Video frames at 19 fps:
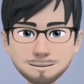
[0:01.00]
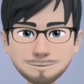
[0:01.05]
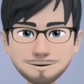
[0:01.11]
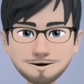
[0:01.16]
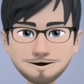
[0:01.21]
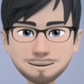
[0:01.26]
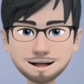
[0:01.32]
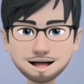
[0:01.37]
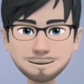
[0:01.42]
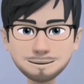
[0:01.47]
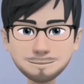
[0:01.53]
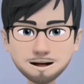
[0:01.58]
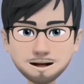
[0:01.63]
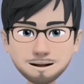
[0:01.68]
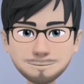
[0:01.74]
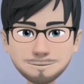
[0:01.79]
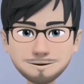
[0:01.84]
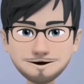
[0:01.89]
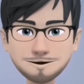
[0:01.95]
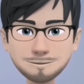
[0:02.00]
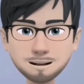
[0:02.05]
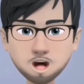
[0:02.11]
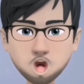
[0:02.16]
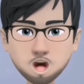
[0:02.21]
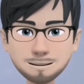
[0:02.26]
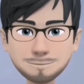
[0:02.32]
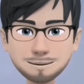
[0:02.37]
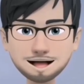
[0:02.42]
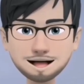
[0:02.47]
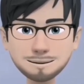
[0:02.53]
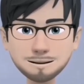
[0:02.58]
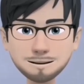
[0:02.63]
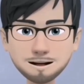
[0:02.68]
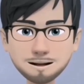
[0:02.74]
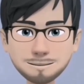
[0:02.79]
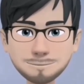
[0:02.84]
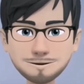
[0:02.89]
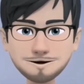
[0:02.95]
مريض يحتاج 20
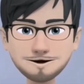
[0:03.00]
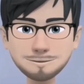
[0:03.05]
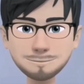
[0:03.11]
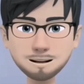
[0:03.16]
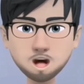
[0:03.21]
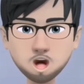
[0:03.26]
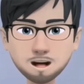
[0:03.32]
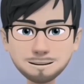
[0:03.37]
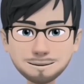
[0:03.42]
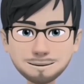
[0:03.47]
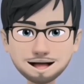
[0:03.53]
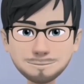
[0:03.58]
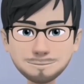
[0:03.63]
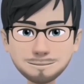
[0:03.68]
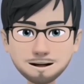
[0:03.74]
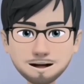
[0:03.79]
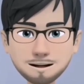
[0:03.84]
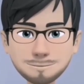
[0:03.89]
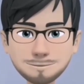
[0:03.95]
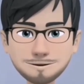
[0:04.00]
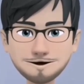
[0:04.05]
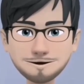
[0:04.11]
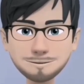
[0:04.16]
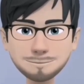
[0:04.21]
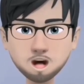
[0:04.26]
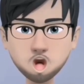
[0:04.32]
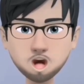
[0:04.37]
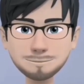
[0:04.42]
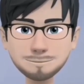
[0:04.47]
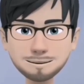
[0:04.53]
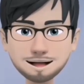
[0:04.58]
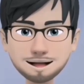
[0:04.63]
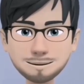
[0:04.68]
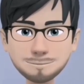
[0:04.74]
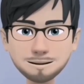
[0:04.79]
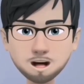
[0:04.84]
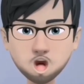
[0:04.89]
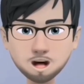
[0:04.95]
ملغ من علاج جرامايسين
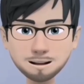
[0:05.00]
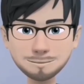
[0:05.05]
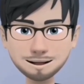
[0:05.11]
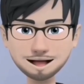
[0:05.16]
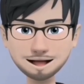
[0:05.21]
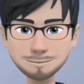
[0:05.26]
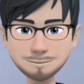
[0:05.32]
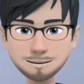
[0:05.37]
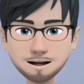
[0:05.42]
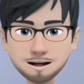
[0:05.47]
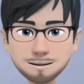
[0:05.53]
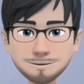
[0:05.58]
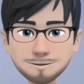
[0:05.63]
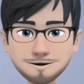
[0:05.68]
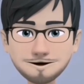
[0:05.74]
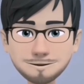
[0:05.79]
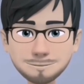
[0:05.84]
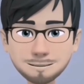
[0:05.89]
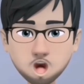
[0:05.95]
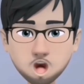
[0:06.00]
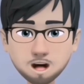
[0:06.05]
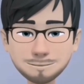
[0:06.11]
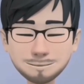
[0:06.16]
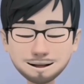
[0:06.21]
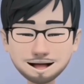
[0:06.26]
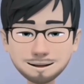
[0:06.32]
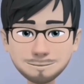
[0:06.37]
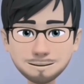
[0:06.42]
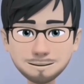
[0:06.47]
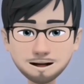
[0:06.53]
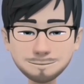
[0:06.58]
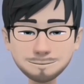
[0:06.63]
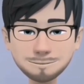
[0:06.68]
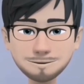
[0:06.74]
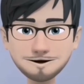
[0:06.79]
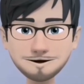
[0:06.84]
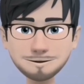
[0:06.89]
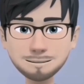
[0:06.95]
والأمبولة المتوفرة
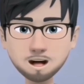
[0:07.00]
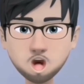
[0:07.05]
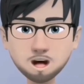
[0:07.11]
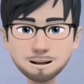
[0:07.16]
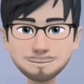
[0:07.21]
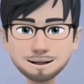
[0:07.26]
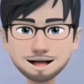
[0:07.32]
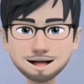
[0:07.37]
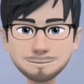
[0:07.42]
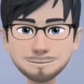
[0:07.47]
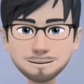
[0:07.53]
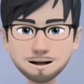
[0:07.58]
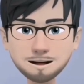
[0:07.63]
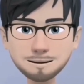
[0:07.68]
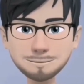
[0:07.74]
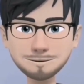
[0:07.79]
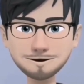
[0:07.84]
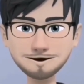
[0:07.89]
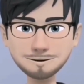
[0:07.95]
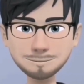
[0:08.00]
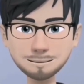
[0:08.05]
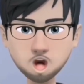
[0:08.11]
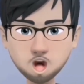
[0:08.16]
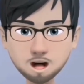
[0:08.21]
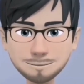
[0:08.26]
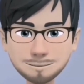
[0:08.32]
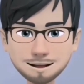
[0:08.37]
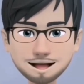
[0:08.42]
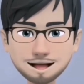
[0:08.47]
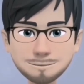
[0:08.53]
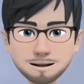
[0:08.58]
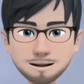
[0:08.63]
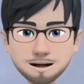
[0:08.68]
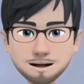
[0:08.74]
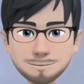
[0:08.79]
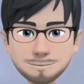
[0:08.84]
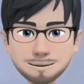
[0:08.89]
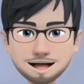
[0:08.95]
80 ملغ لكل 2 مل
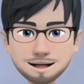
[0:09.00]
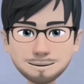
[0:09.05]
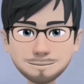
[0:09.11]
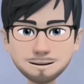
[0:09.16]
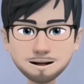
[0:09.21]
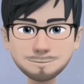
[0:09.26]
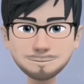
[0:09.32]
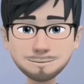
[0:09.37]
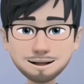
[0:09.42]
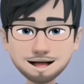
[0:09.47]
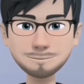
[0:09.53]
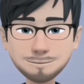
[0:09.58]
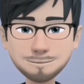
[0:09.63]
إيش قد أنطيه